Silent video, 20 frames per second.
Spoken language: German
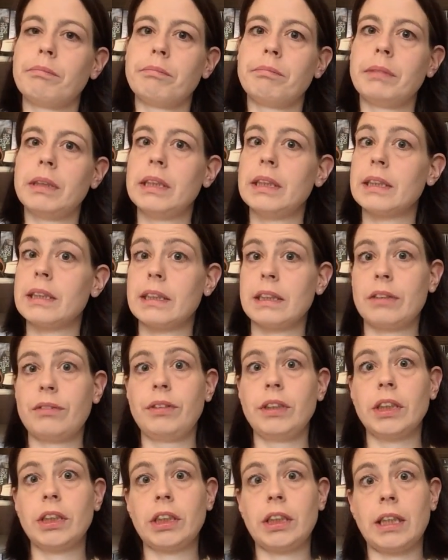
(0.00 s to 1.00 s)
mindestens
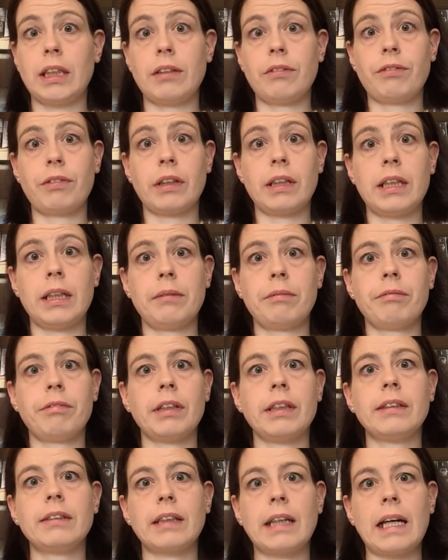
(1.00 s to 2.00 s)
vier Sterne vergeben,
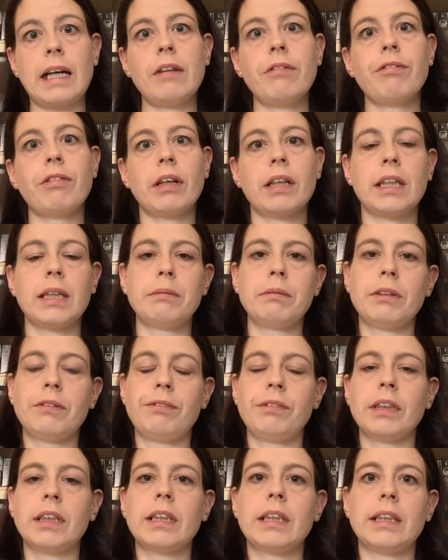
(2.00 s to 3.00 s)
weil drei vergebe
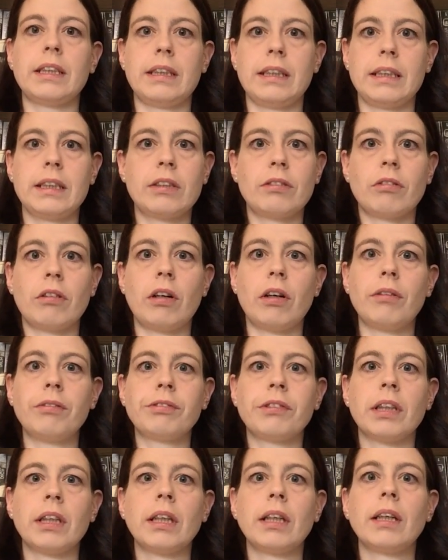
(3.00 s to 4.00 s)
ich wirklich nicht so
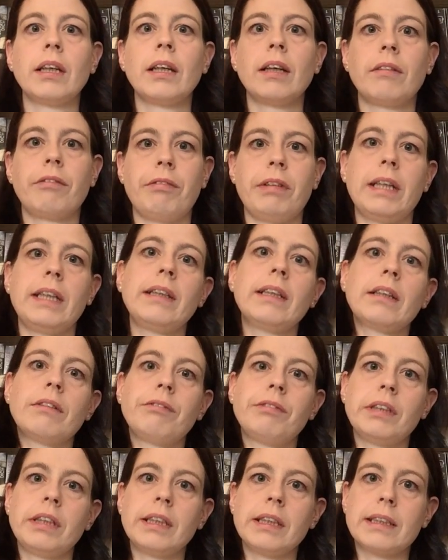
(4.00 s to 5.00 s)
oft. Wenn,
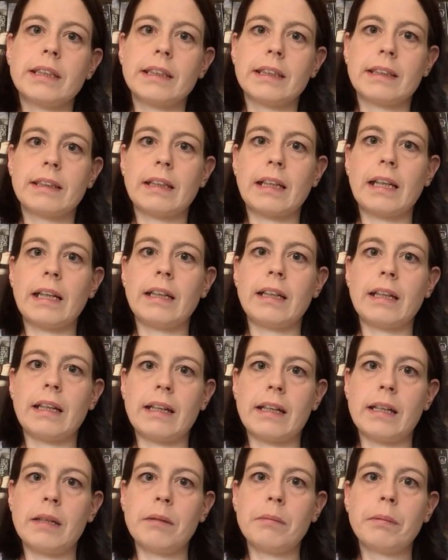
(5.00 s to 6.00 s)
dann wenigstens
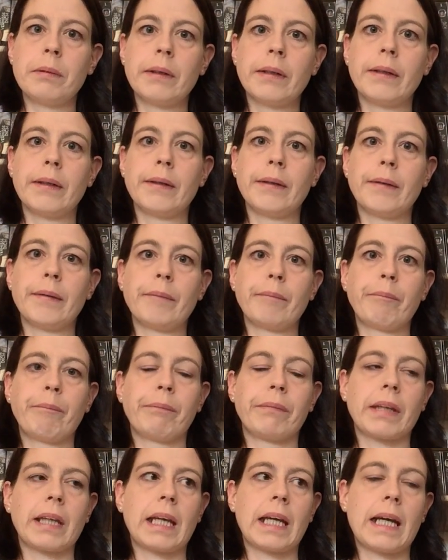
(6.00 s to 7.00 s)
dreieinhalb.
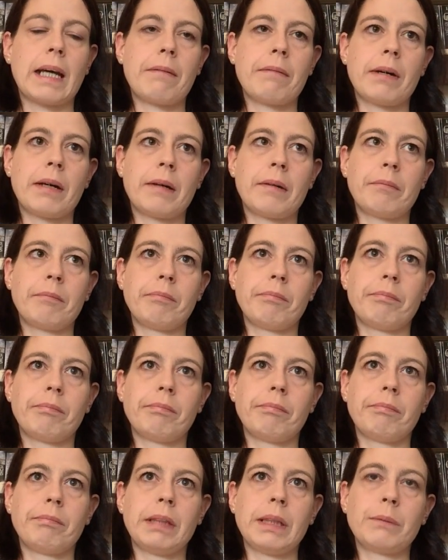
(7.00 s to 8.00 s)
Aber
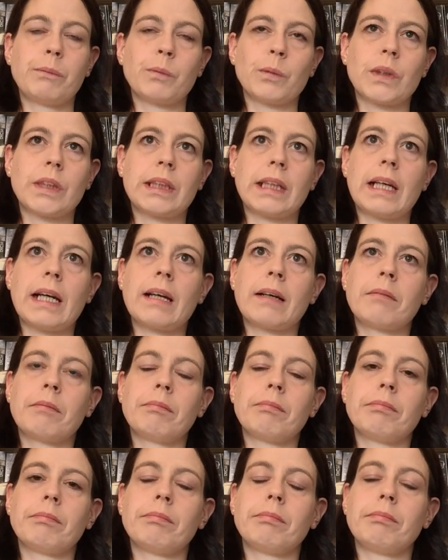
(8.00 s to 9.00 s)
ich muss sagen,
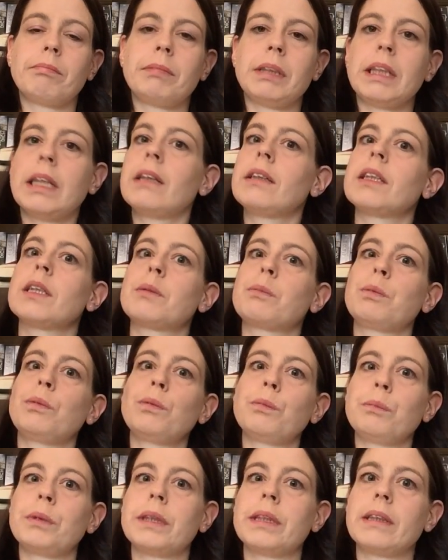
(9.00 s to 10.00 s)
mich hat das Buch
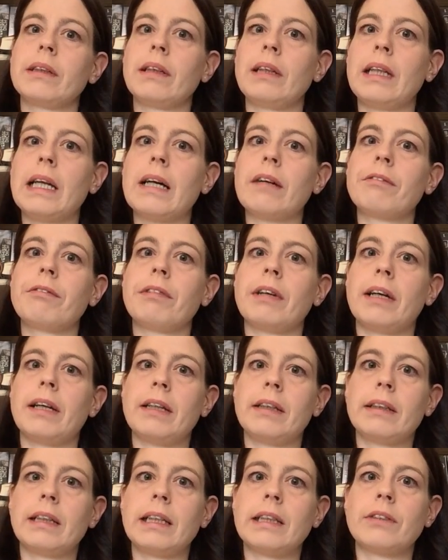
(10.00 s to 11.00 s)
ein bisschen
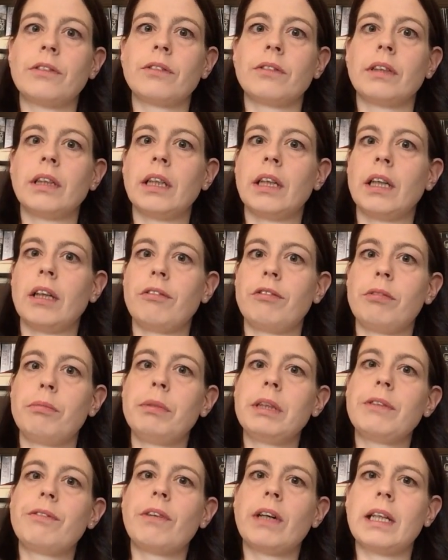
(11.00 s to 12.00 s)
gelangweilt. Also für
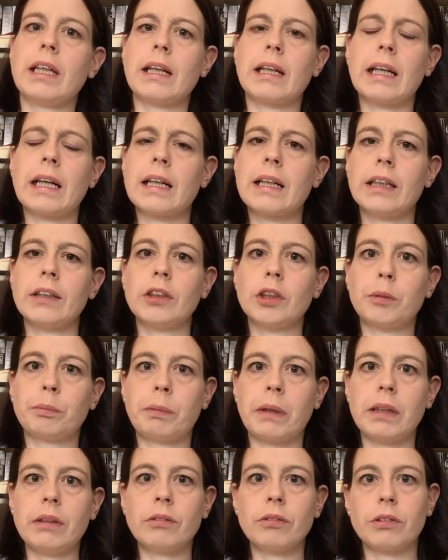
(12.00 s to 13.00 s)
mich war da gar keine
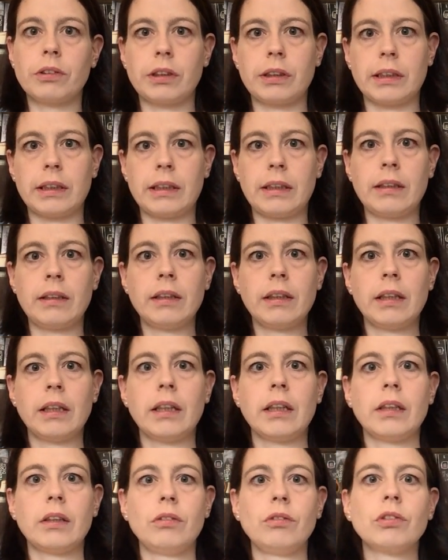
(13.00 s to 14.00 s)
Spannung drin.
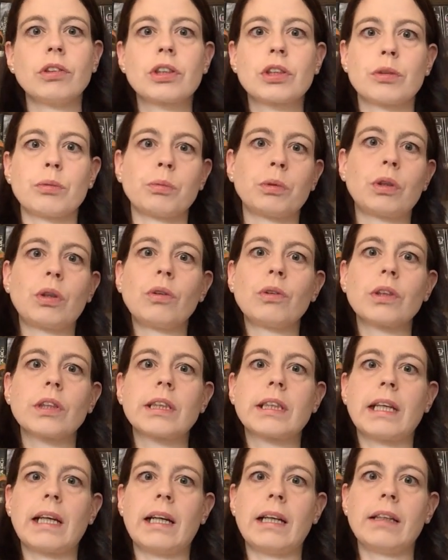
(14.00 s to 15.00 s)
Nur zum
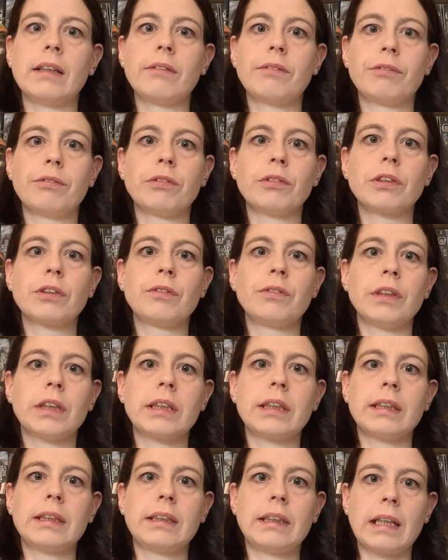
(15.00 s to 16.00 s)
Schluss halt, wo es
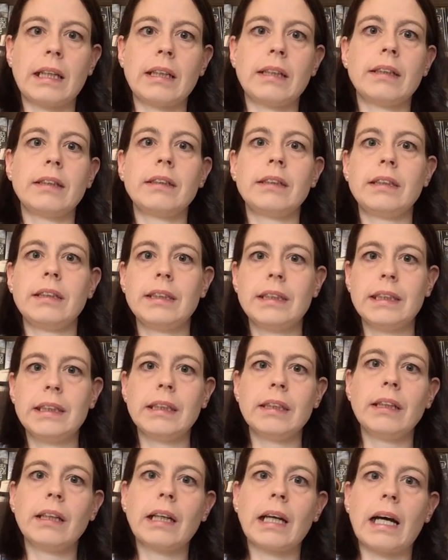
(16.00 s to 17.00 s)
wirklich dann in die
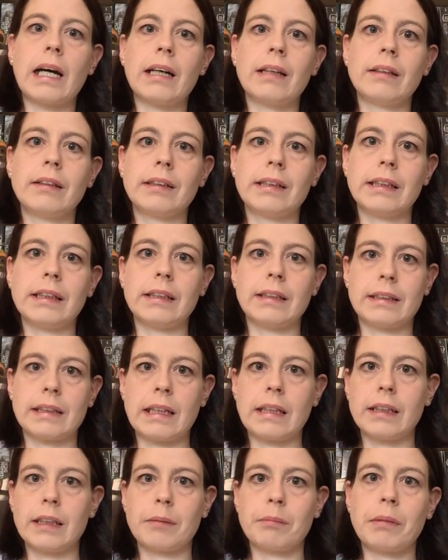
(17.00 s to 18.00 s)
Zielgerade ging,
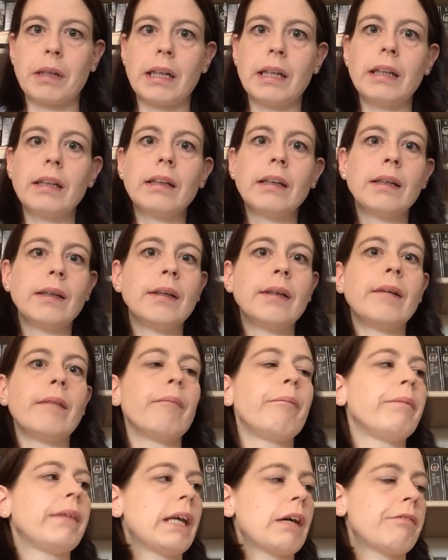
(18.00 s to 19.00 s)
sag ich mal,
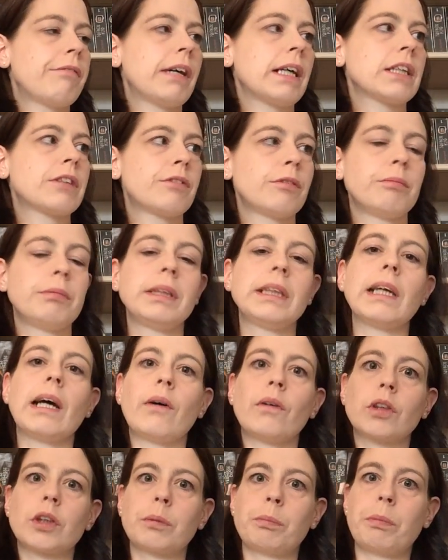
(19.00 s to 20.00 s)
da war es für mich
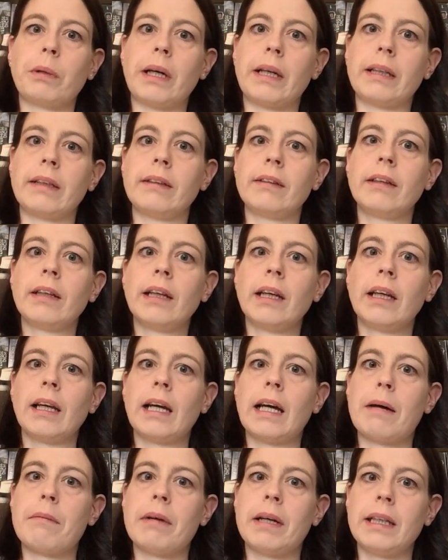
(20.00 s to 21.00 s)
auch spannend.
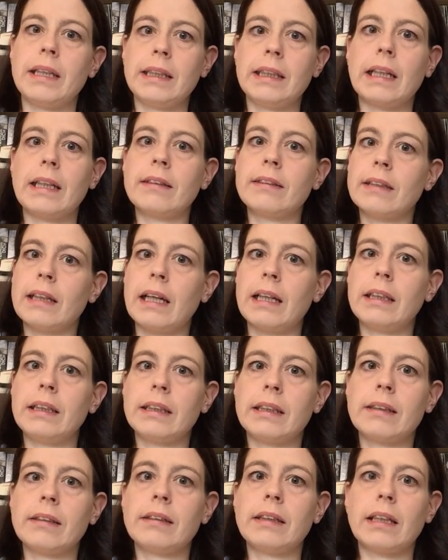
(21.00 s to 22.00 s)
Aber ich hatte
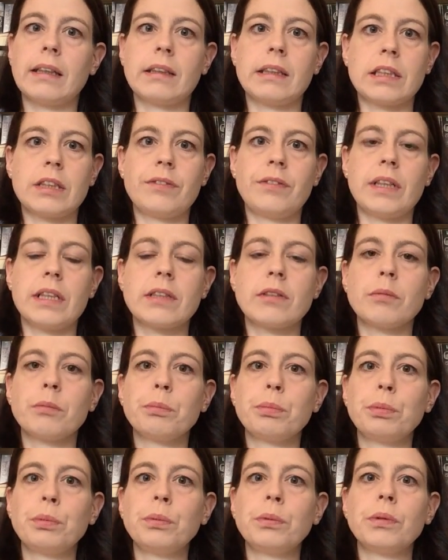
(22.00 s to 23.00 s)
eigentlich gedacht, das wäre so
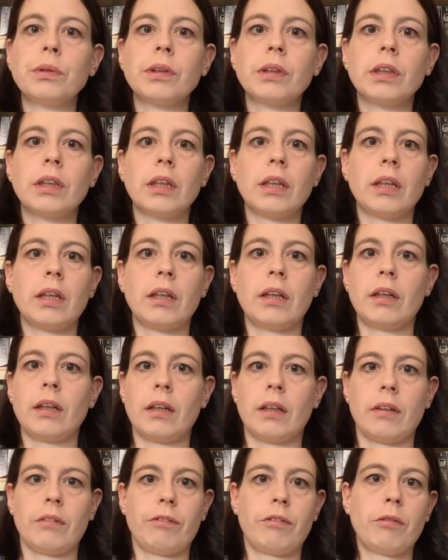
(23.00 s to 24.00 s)
ein Buch,
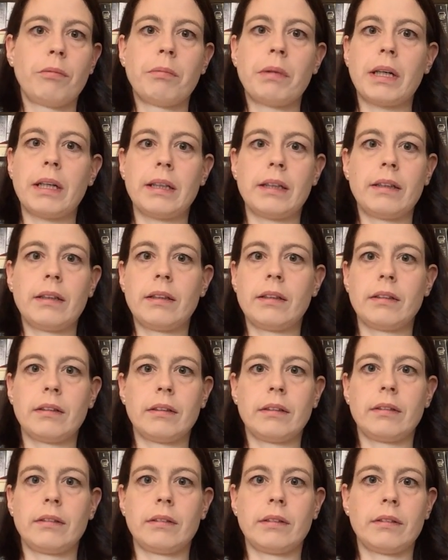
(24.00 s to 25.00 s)
wo man
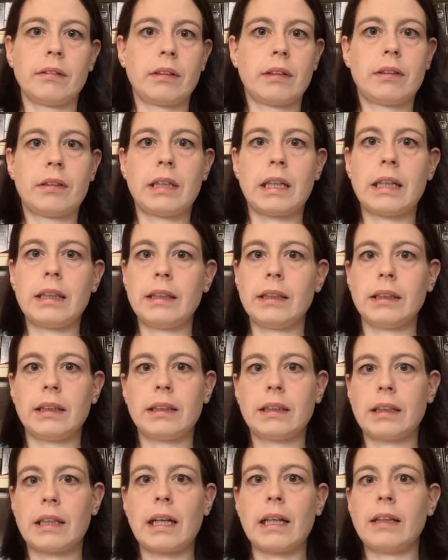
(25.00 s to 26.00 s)
gar
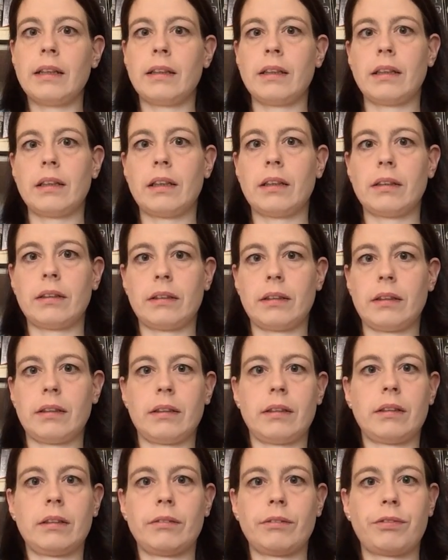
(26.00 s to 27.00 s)
nicht kann
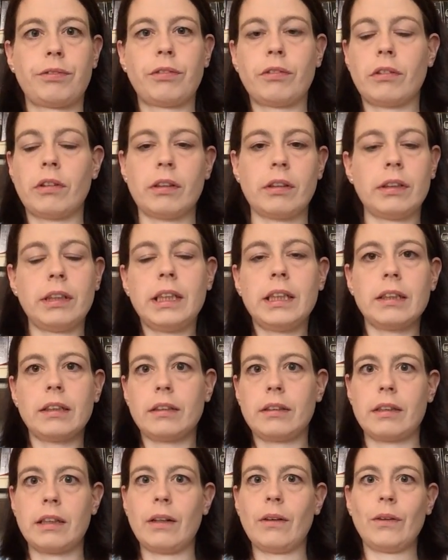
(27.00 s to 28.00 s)
vor
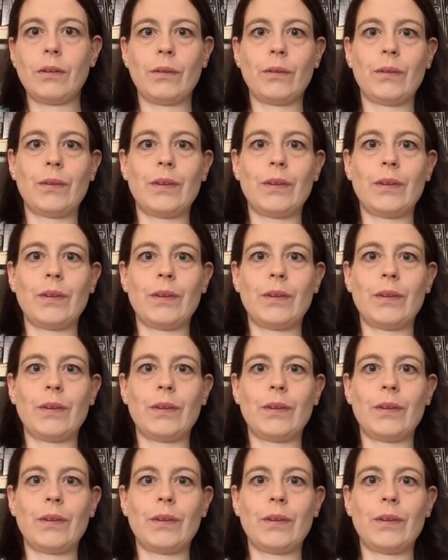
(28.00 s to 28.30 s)
Nägel kauen